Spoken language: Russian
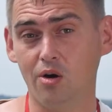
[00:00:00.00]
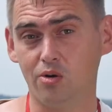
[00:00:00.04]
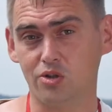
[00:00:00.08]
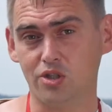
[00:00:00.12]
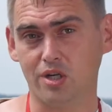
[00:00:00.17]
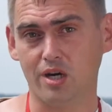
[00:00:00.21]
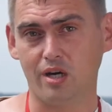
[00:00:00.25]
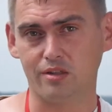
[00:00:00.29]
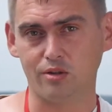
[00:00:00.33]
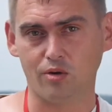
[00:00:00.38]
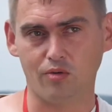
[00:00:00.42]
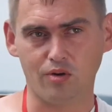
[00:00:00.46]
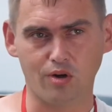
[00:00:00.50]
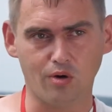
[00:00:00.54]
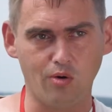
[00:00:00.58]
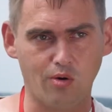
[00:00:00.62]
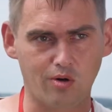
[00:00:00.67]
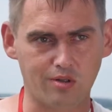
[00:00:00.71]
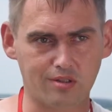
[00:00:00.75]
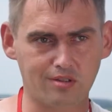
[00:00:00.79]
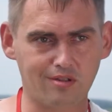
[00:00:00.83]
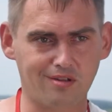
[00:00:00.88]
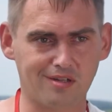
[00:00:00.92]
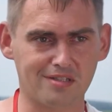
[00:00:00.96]
уже готовый
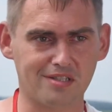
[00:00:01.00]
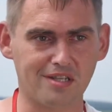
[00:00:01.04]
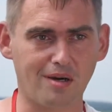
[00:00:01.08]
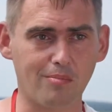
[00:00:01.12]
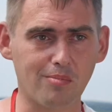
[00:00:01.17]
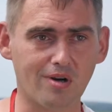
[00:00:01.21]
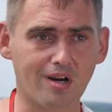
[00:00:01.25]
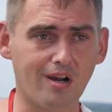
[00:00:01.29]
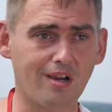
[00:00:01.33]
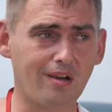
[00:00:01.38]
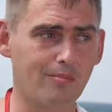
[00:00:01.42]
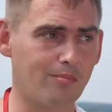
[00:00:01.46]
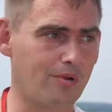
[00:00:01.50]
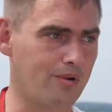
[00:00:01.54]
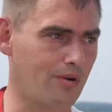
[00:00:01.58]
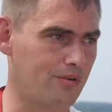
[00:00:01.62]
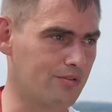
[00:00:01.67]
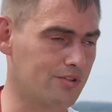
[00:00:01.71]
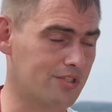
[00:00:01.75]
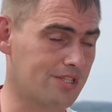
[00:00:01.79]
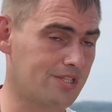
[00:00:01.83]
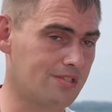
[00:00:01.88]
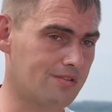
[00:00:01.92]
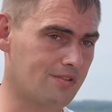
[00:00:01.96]
город, разобрали
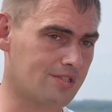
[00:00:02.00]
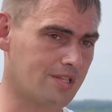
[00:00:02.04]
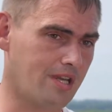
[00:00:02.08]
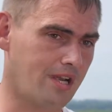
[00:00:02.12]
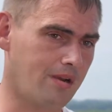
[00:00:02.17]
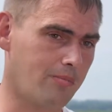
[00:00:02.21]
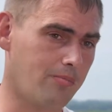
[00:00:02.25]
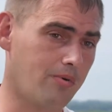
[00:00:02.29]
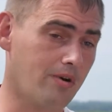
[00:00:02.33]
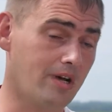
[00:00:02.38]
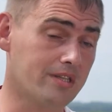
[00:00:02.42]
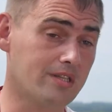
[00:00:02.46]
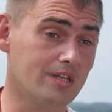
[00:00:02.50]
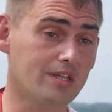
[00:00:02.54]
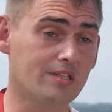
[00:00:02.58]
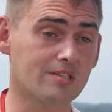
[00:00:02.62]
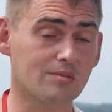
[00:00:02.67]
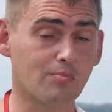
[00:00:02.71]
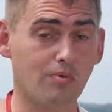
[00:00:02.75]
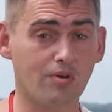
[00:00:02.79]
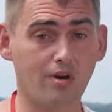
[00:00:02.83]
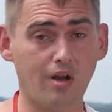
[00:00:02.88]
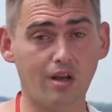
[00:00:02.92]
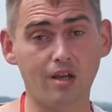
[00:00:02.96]
бревнышки, связали плоты и
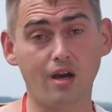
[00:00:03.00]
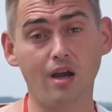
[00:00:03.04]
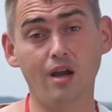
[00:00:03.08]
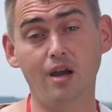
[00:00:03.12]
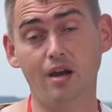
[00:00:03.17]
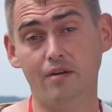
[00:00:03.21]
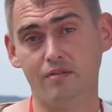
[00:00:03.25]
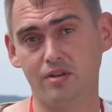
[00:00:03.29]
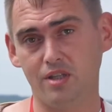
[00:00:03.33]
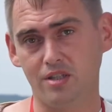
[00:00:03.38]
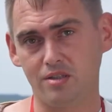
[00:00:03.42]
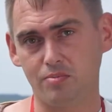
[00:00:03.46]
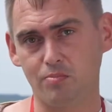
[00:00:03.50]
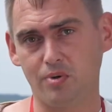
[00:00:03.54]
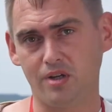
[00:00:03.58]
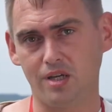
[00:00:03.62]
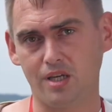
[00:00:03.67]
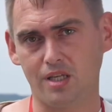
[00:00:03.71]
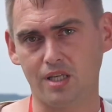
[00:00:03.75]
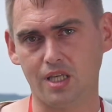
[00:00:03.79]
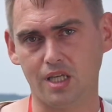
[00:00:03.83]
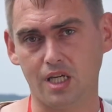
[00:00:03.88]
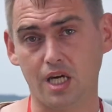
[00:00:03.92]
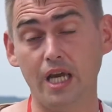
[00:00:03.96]
сплавили вниз по
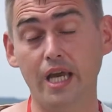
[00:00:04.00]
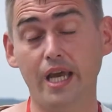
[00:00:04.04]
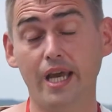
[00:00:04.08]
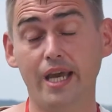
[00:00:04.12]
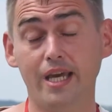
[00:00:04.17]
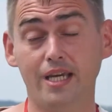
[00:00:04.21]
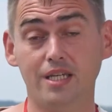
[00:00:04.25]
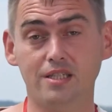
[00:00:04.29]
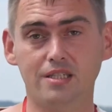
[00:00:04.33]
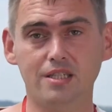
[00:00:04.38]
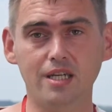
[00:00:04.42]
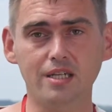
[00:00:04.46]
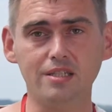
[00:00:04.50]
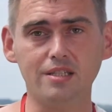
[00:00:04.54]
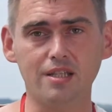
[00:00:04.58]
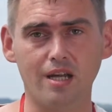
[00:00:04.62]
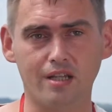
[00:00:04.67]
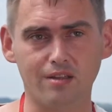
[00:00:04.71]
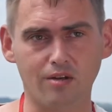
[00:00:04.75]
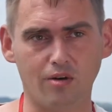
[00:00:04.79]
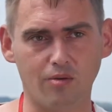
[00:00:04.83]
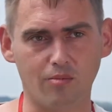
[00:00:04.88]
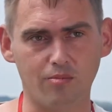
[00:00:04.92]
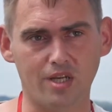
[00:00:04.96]
реке. И здесь, на
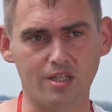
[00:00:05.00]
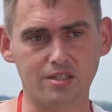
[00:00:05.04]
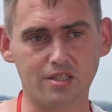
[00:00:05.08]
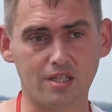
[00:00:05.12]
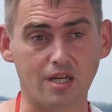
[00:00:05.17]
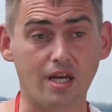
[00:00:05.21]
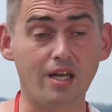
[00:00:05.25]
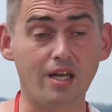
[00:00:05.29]
новом месте,